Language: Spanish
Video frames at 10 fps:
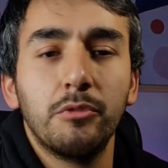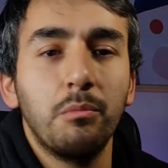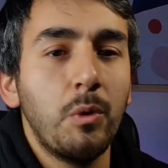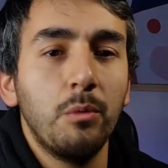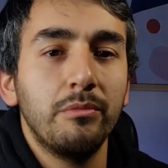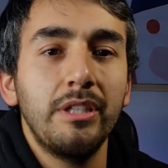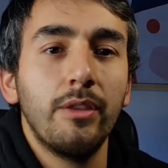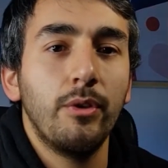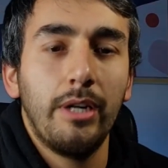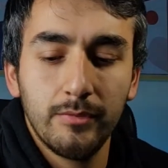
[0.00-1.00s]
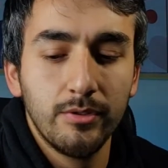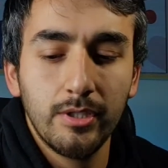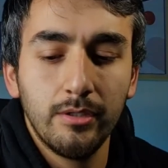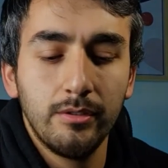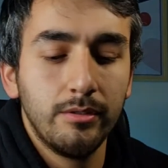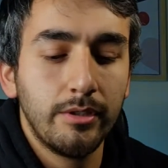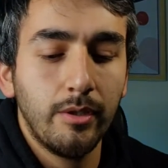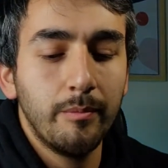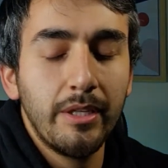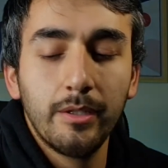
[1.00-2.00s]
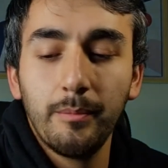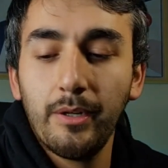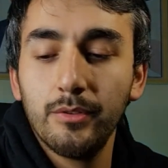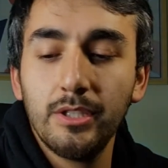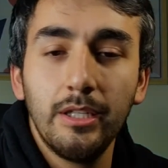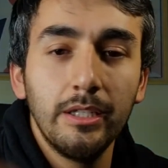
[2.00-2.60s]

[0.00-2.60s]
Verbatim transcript: como 10 dólares. Entonces no, no te conviene comprarlo en Chile.